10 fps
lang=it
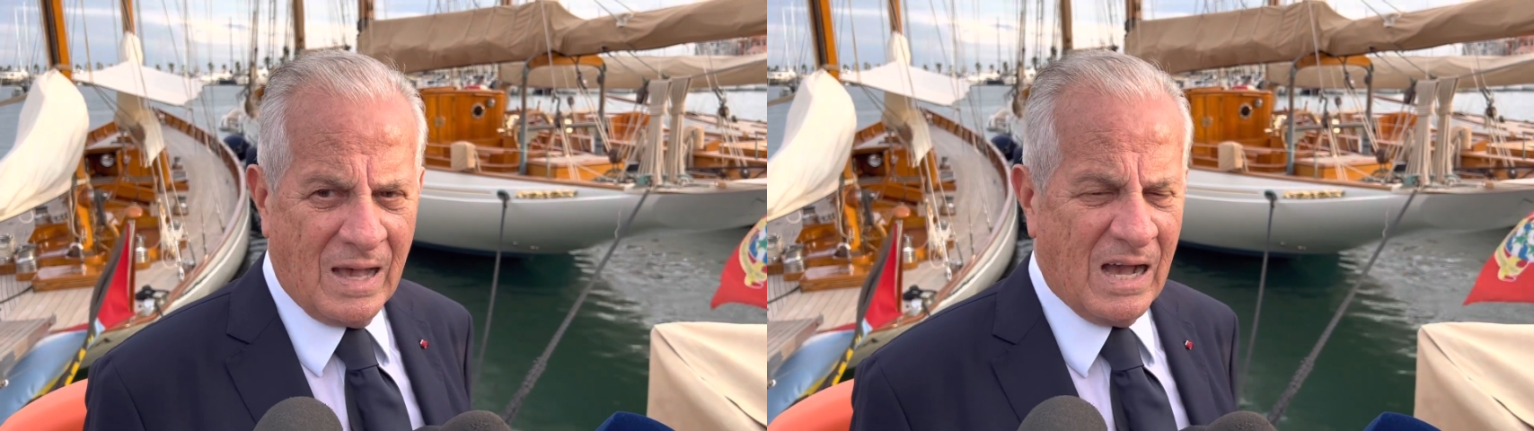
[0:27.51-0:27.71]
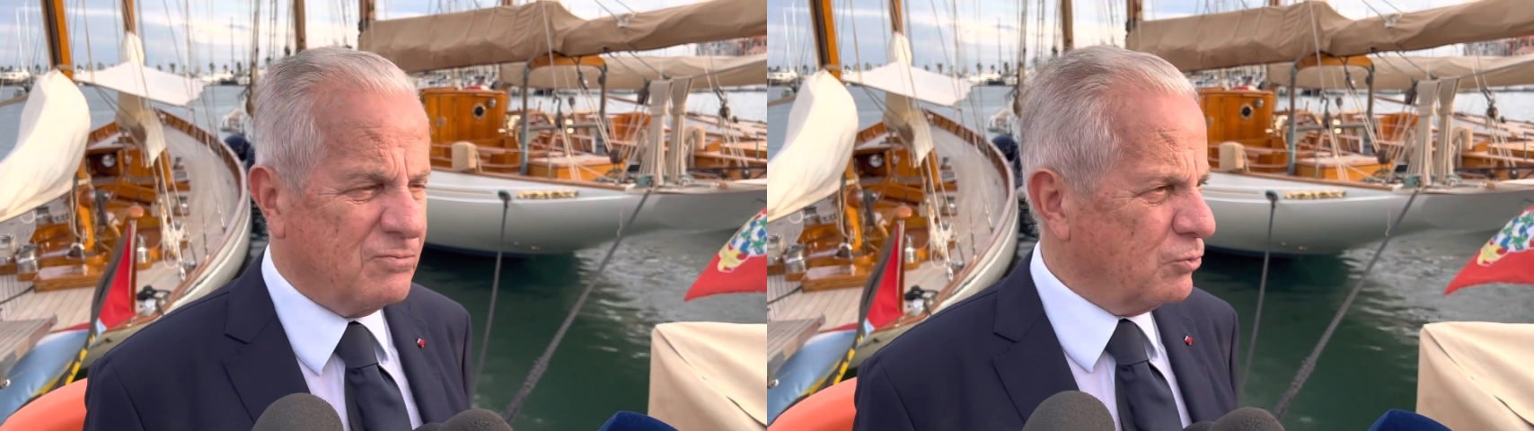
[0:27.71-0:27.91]

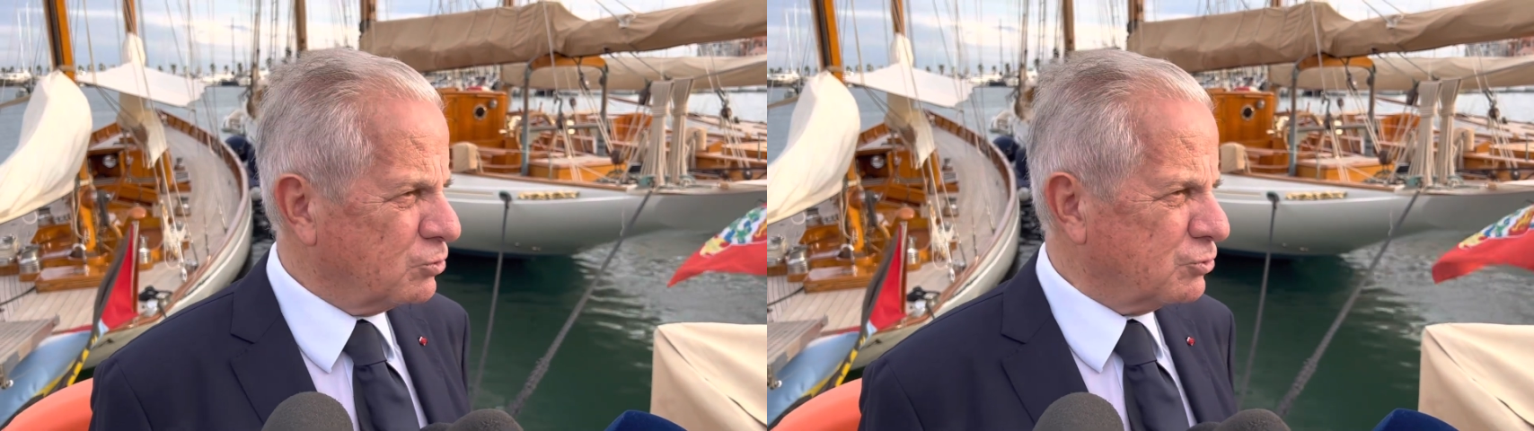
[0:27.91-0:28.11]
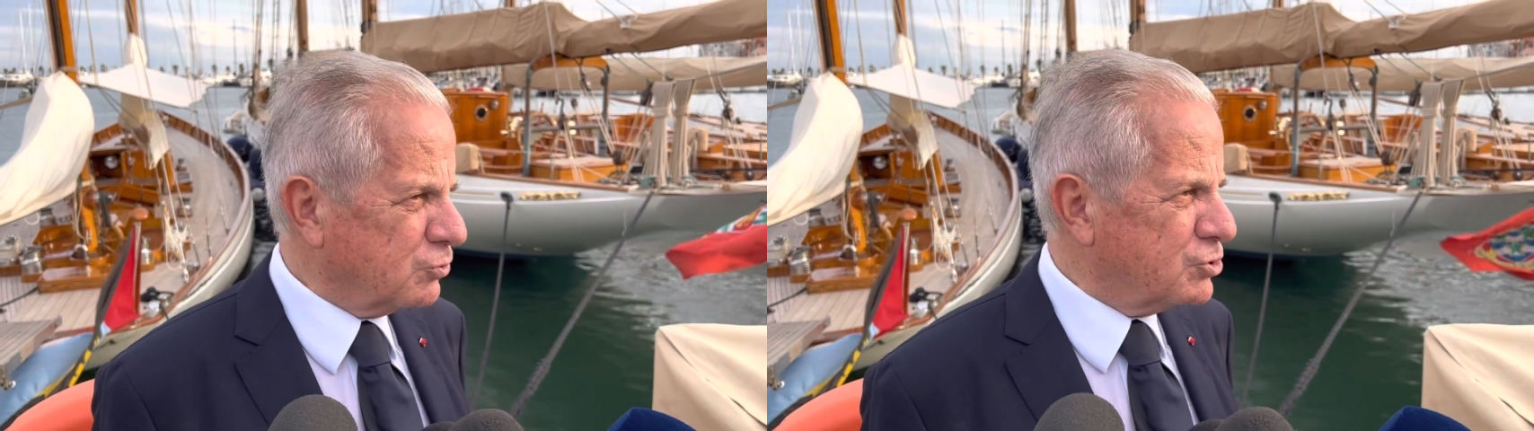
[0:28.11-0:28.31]
ha
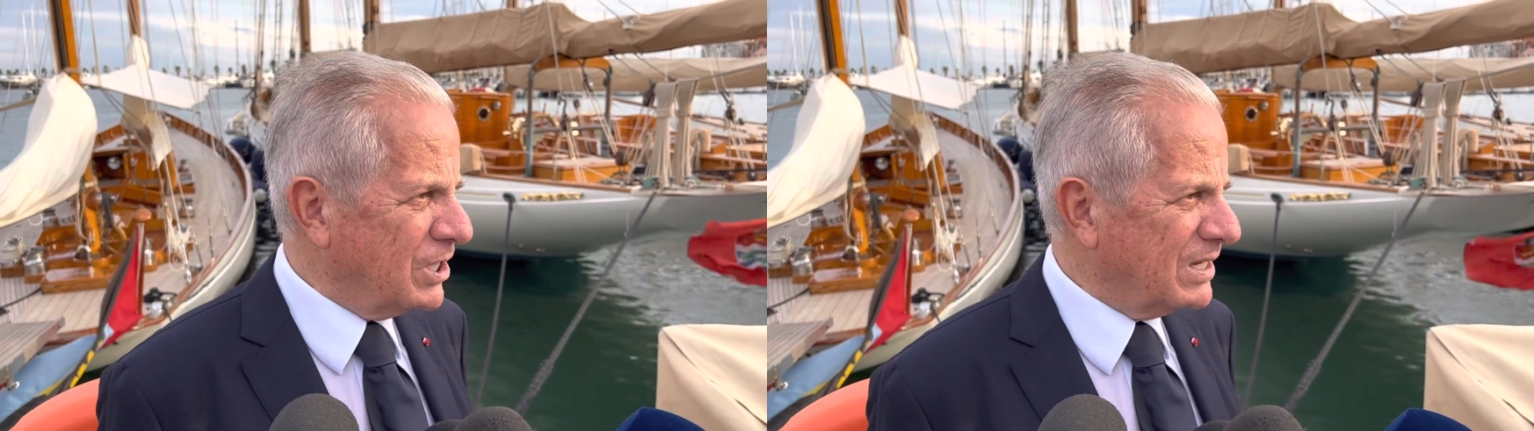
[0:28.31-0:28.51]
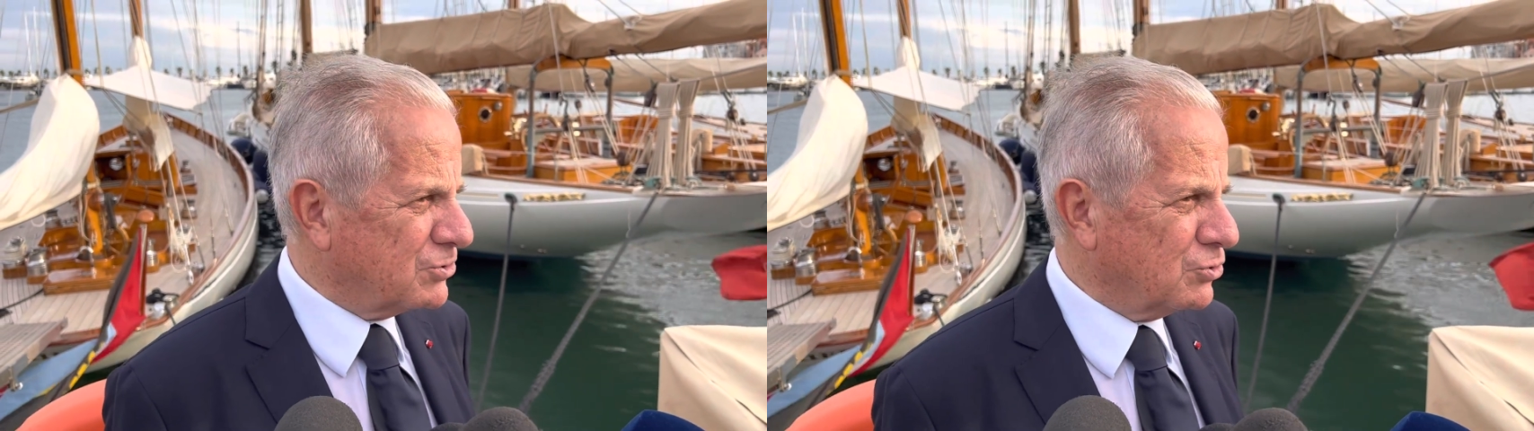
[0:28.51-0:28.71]
avuto
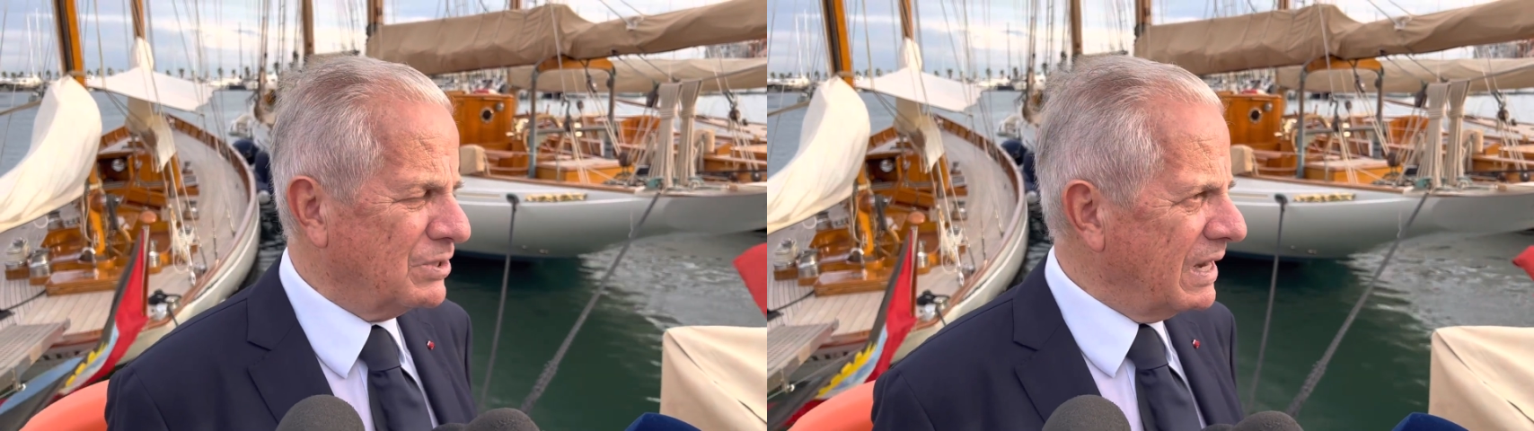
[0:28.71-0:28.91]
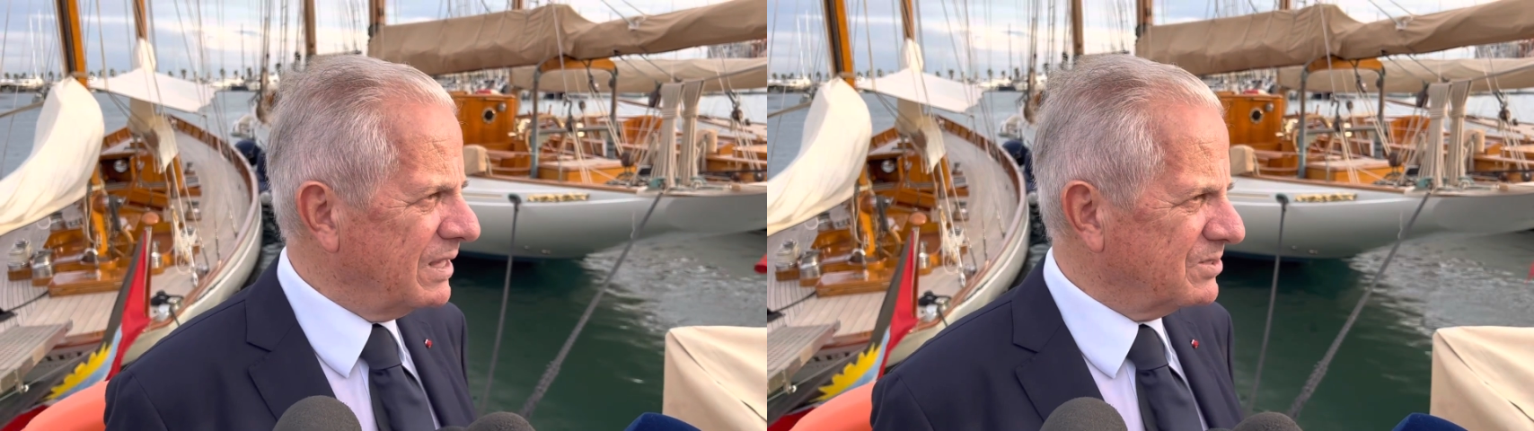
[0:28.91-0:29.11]
successo
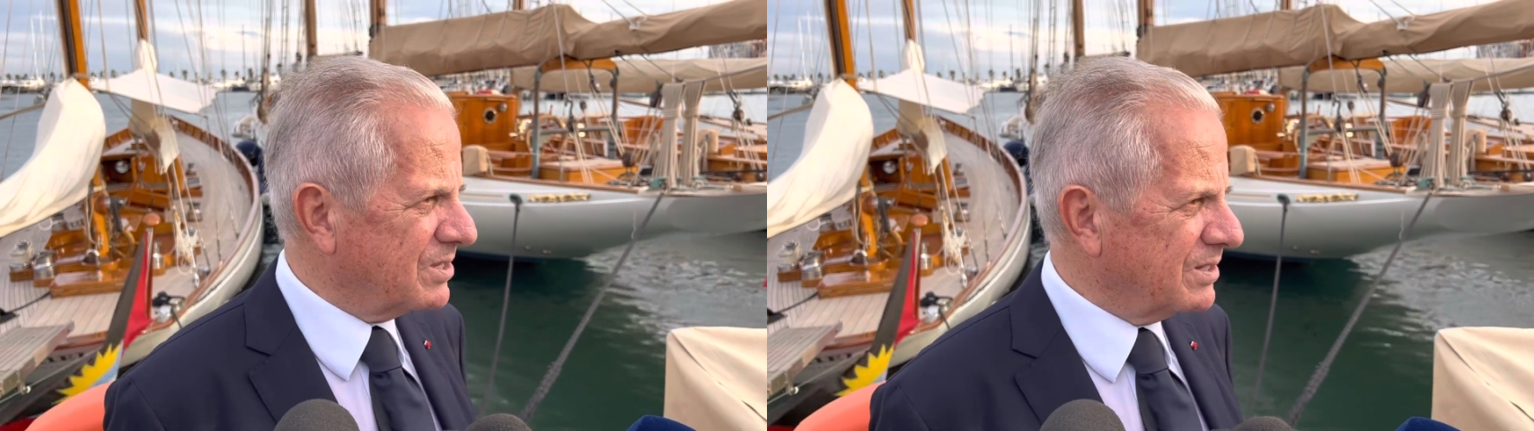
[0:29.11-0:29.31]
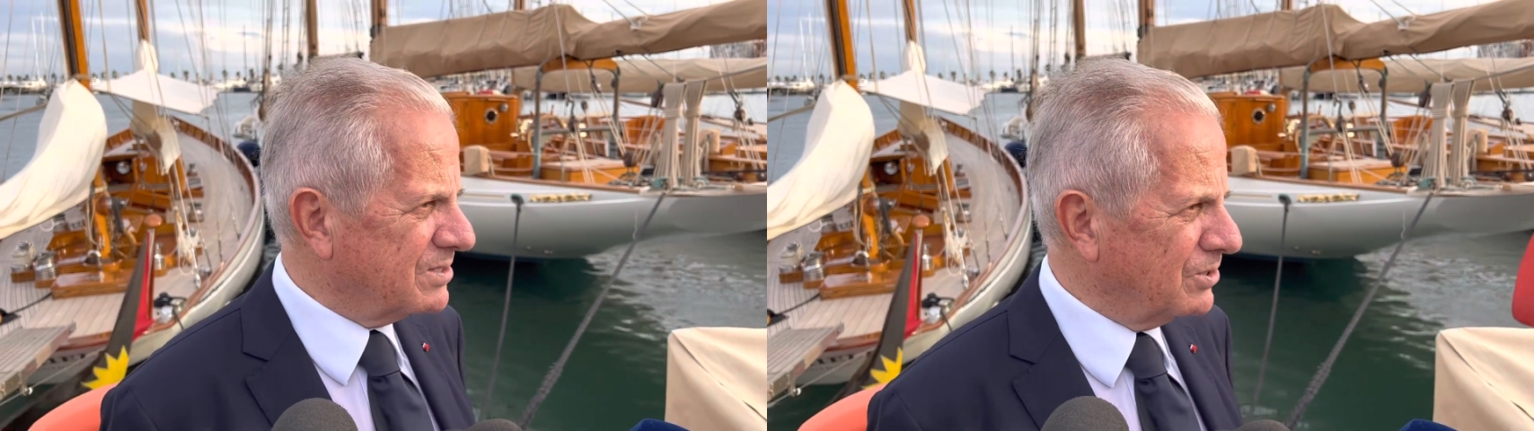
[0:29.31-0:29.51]
nelle
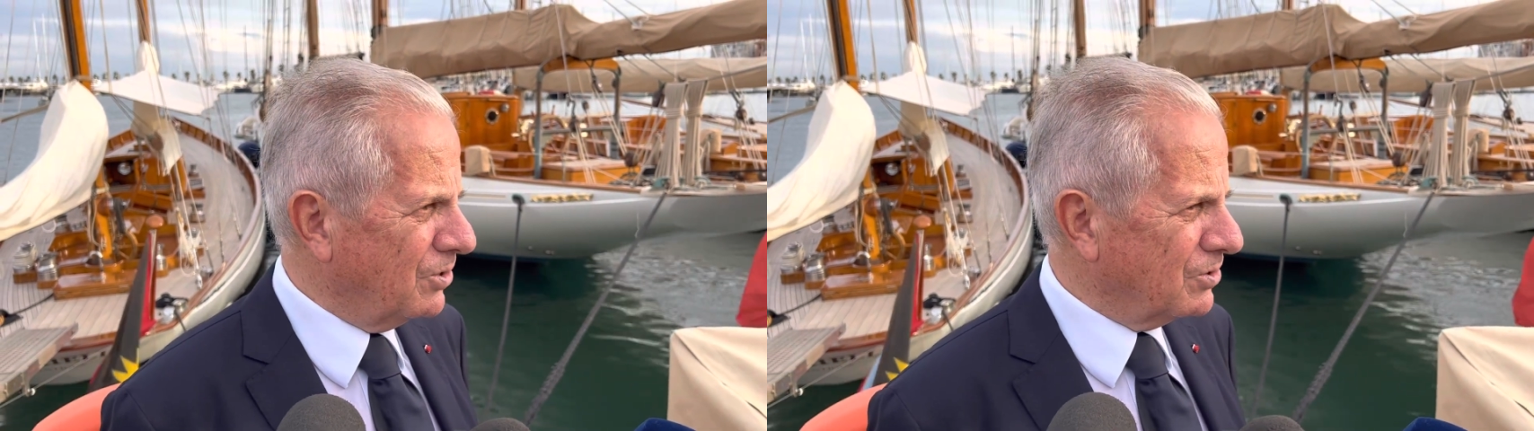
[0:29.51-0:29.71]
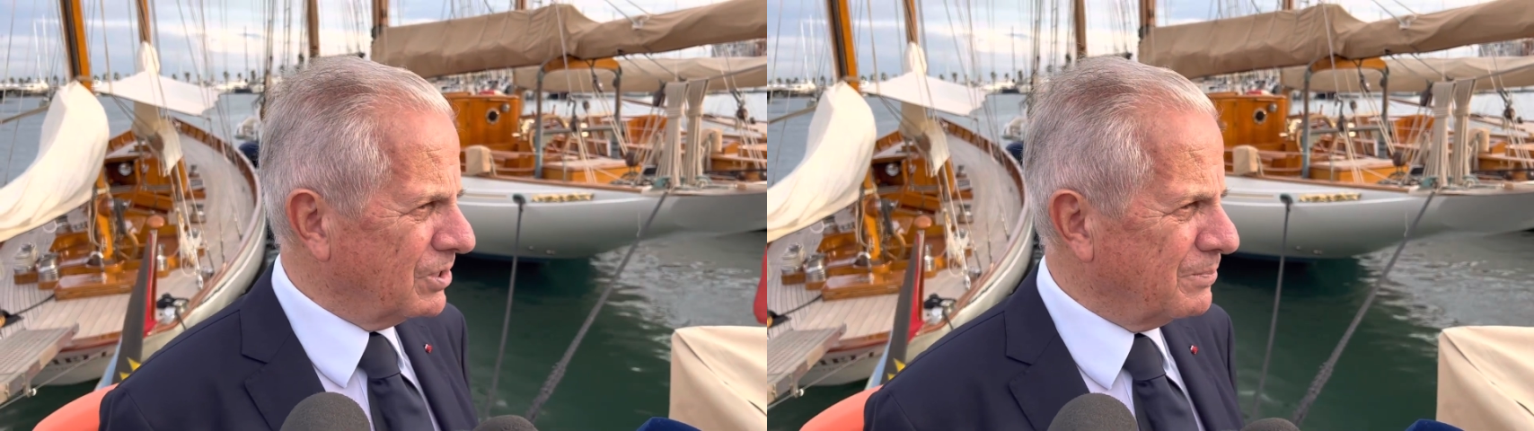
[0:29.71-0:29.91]

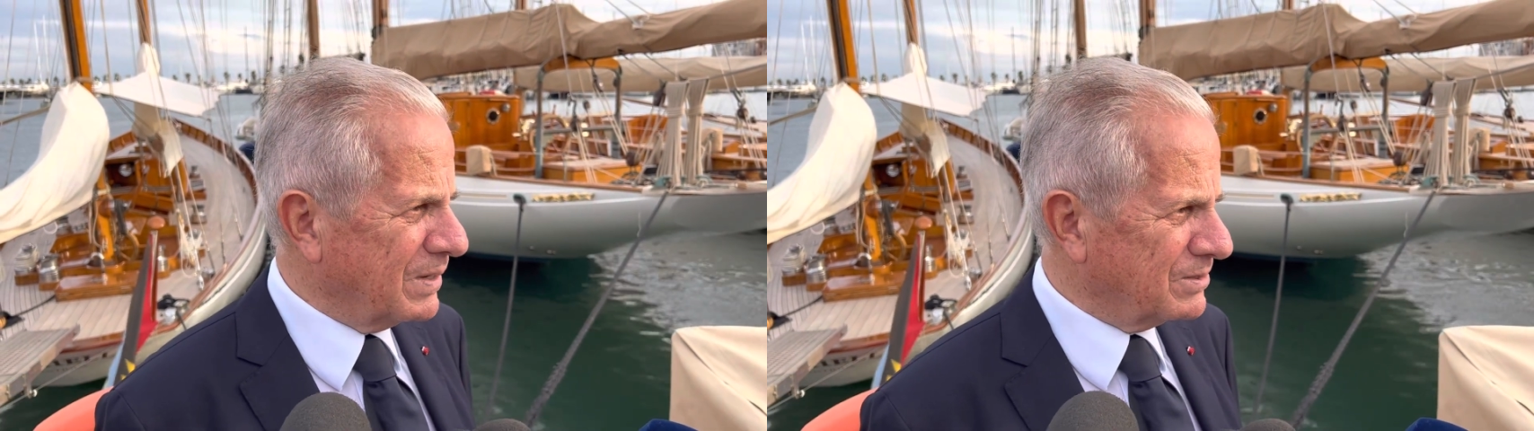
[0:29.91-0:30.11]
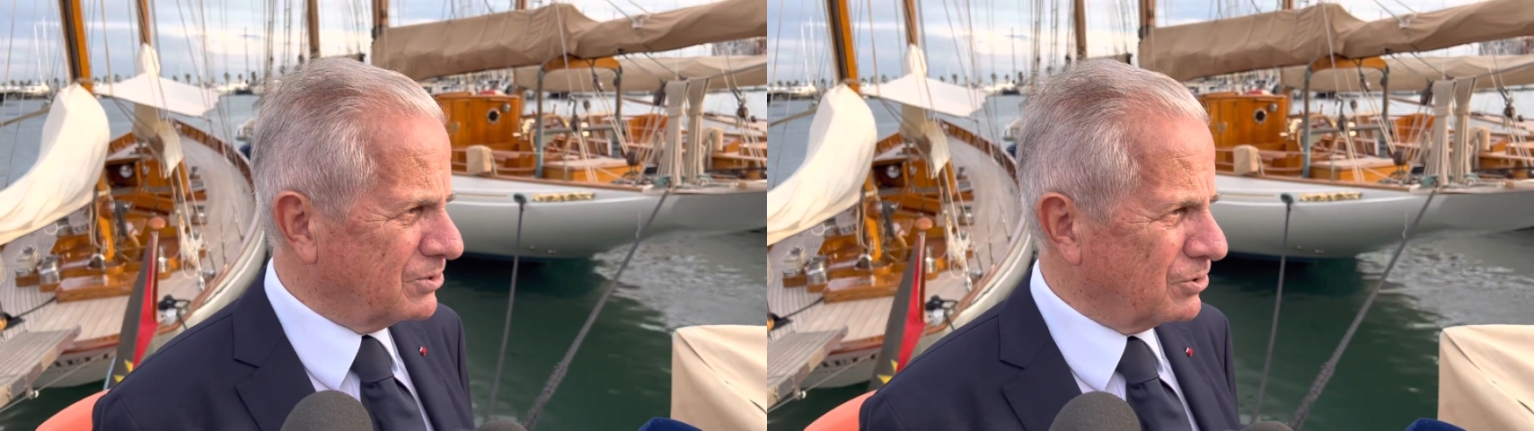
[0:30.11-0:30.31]
iscrizioni perché ci